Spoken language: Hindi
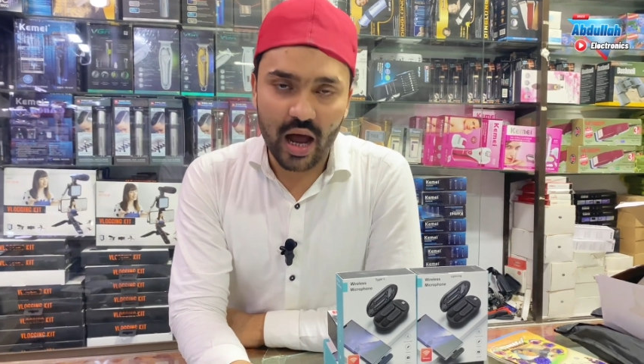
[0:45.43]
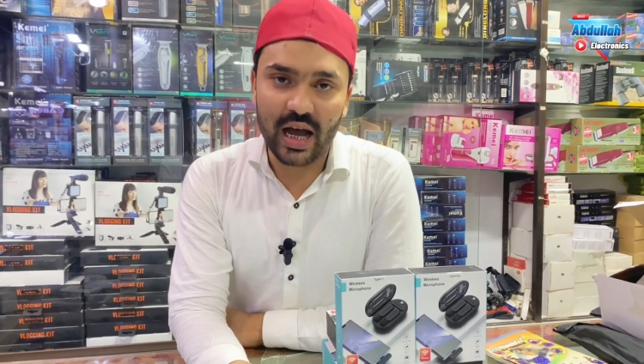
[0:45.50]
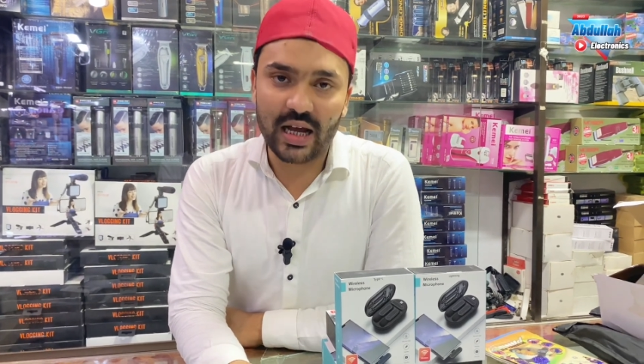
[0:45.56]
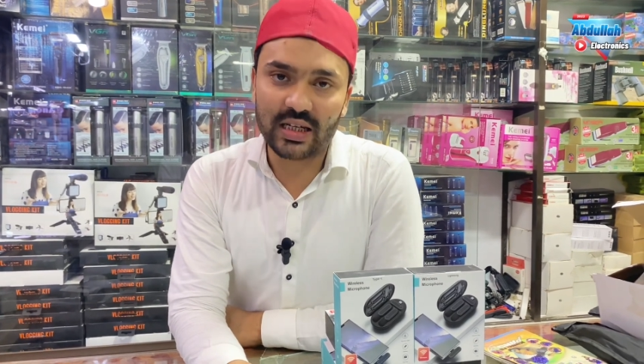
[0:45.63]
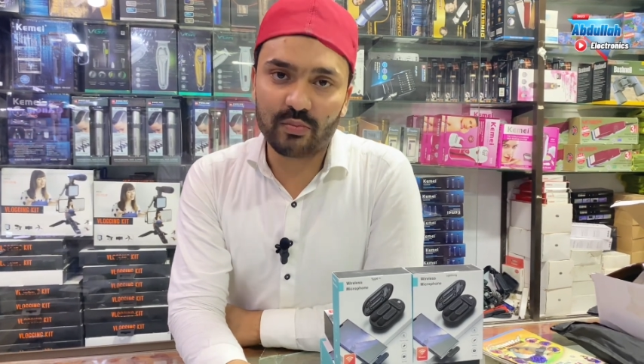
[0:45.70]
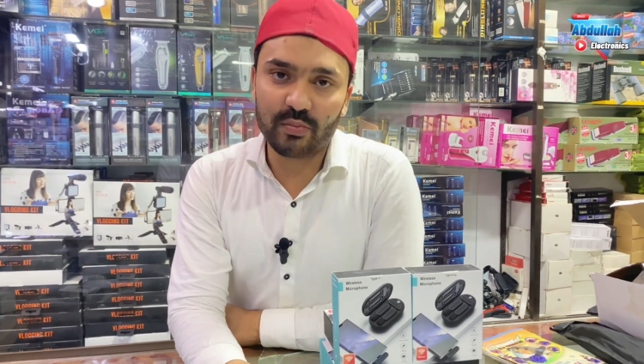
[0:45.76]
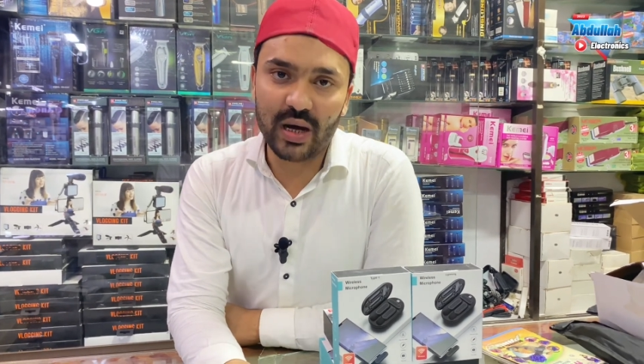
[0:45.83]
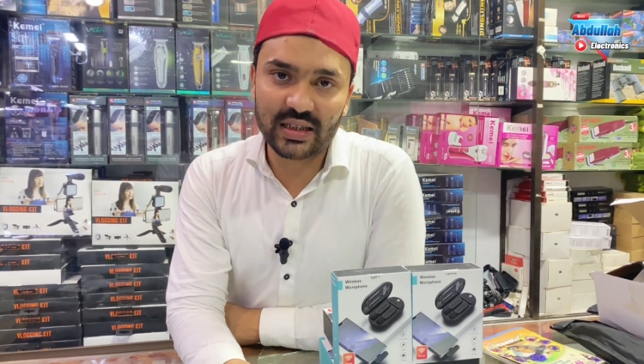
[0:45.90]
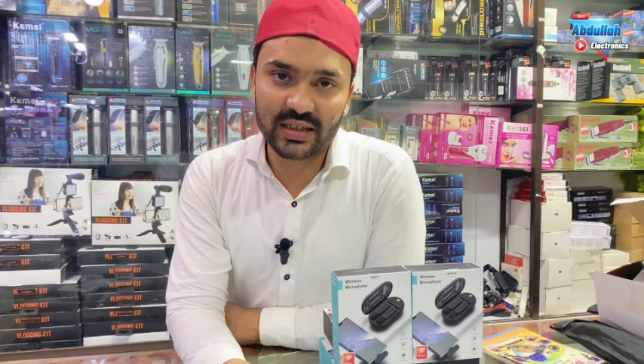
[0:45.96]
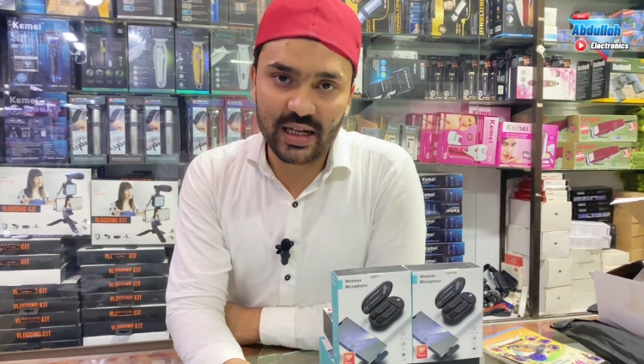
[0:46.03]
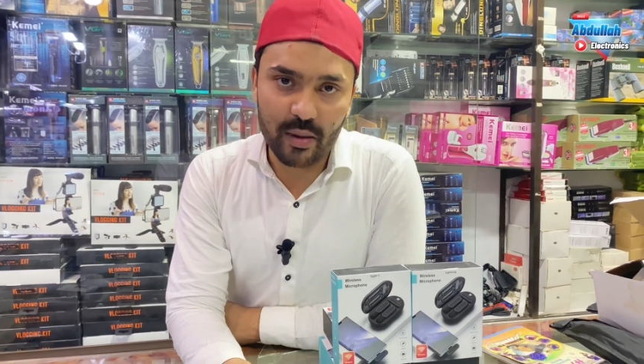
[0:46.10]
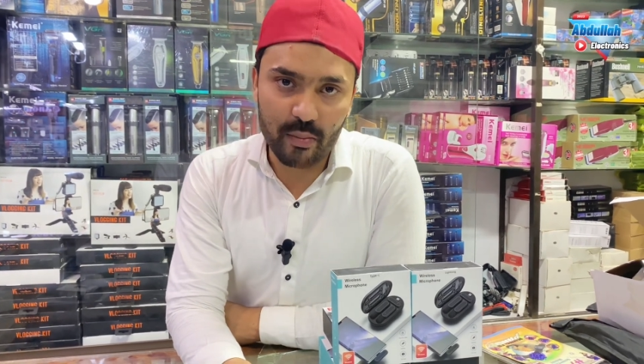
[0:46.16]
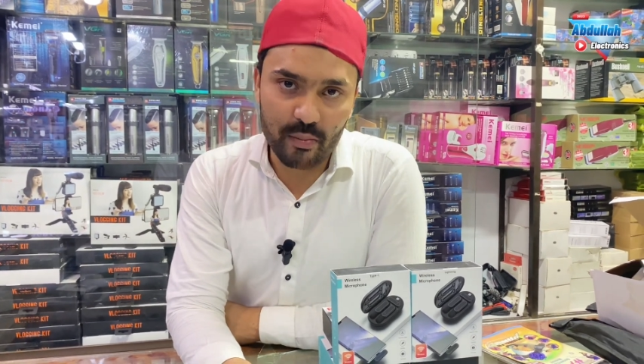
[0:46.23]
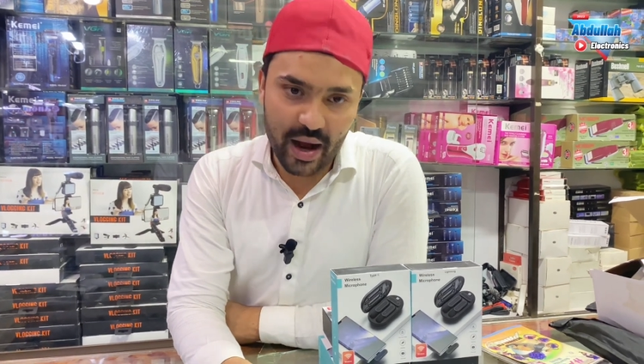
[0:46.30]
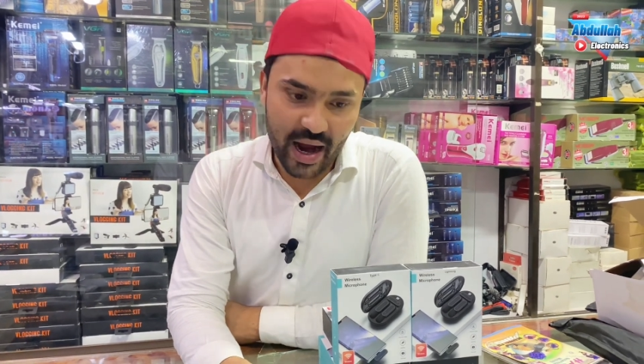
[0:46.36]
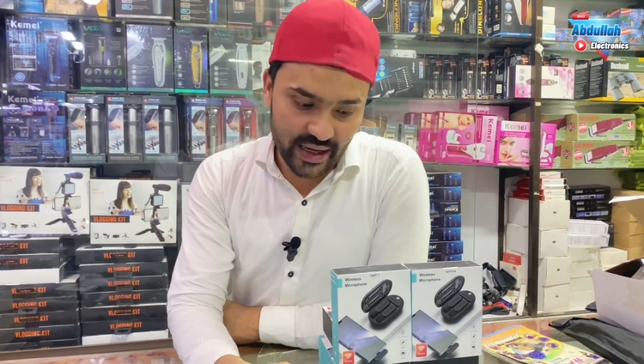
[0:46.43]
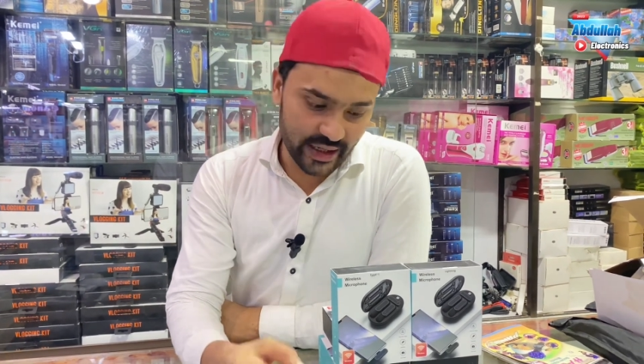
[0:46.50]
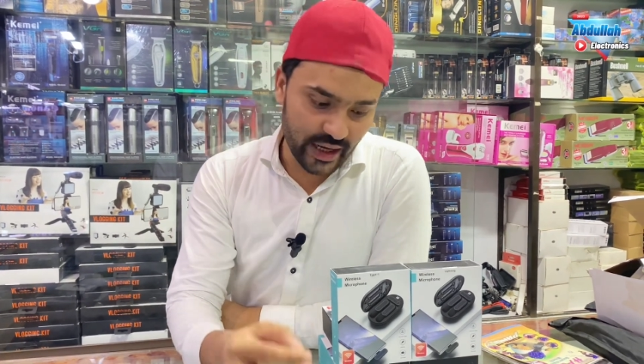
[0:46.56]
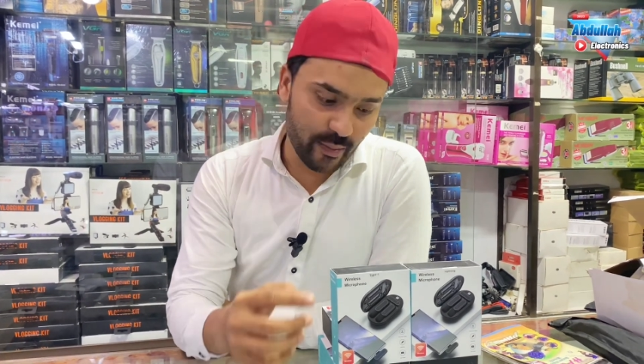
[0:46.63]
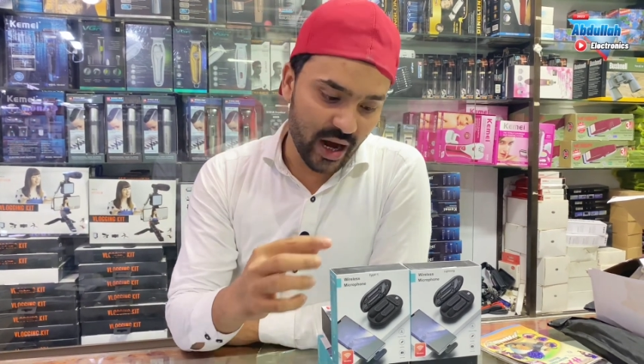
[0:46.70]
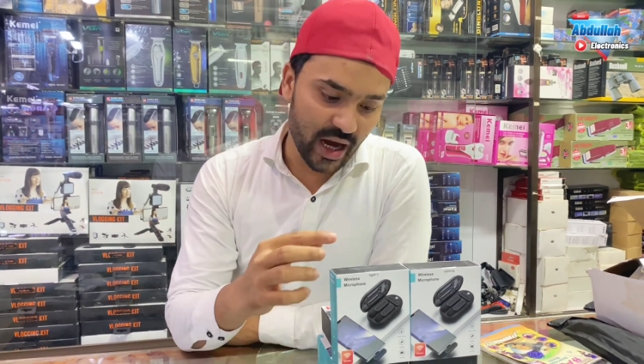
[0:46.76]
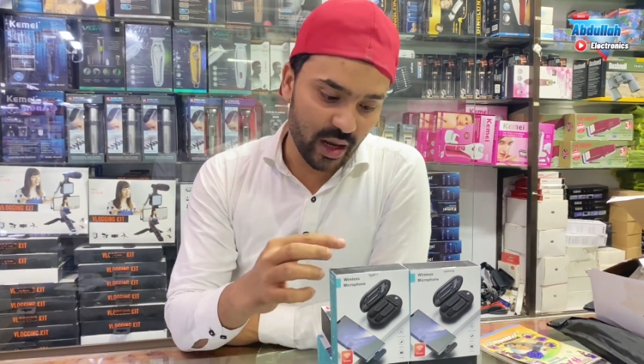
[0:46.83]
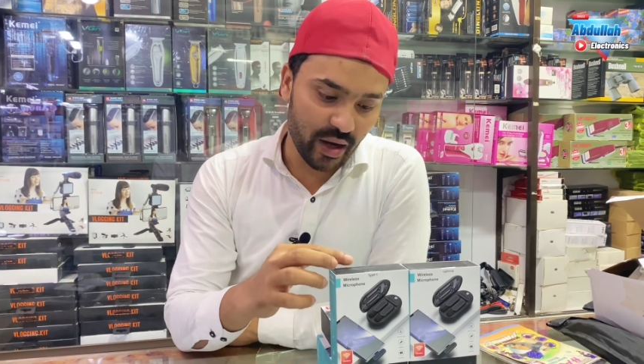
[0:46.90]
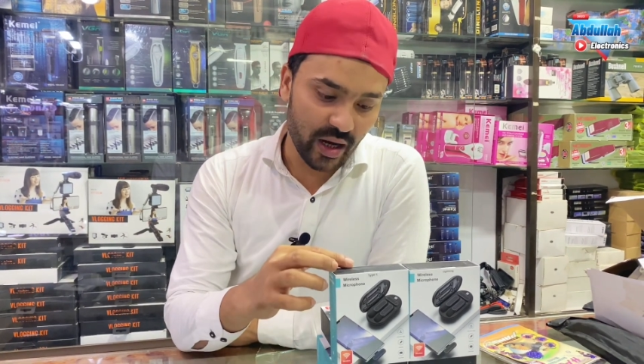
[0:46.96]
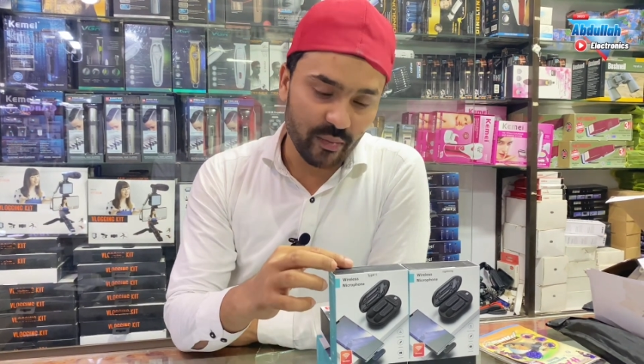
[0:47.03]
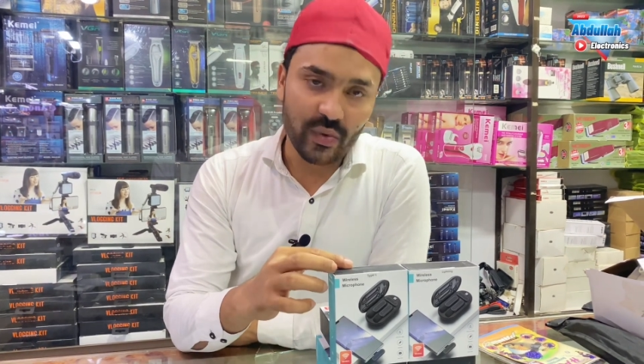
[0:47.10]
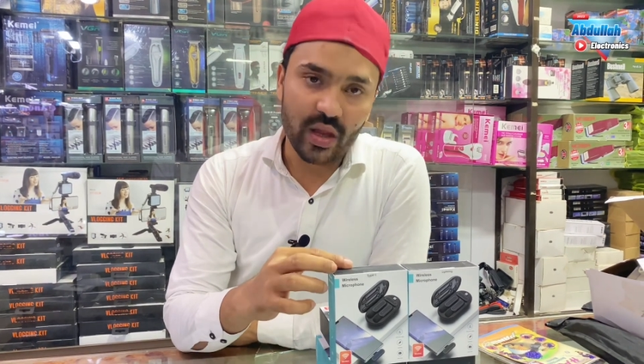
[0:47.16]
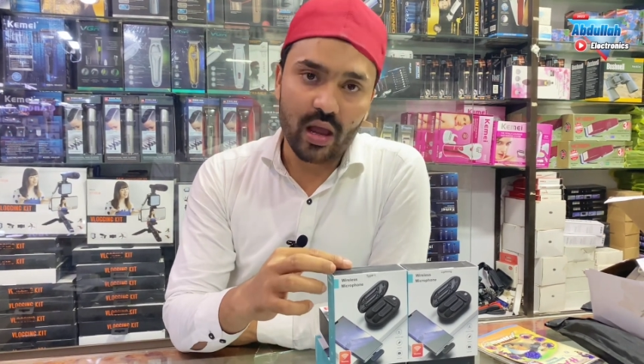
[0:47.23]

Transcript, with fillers: आज हम बात करें माइक के बारे में